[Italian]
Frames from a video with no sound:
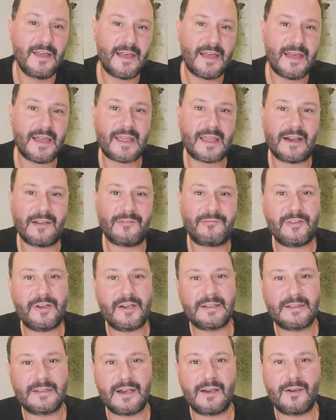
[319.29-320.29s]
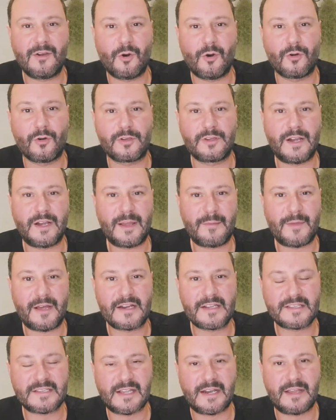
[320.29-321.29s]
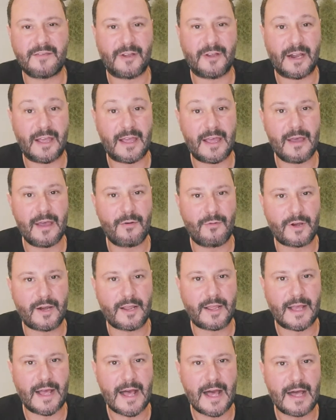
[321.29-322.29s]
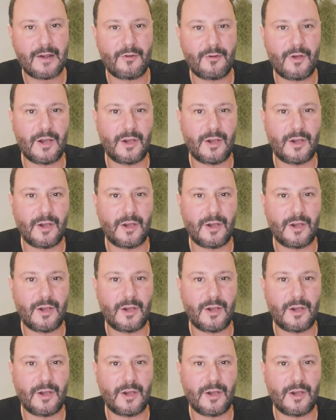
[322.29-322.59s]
è che alla fine dell'ordine magari scrivere è un regalo,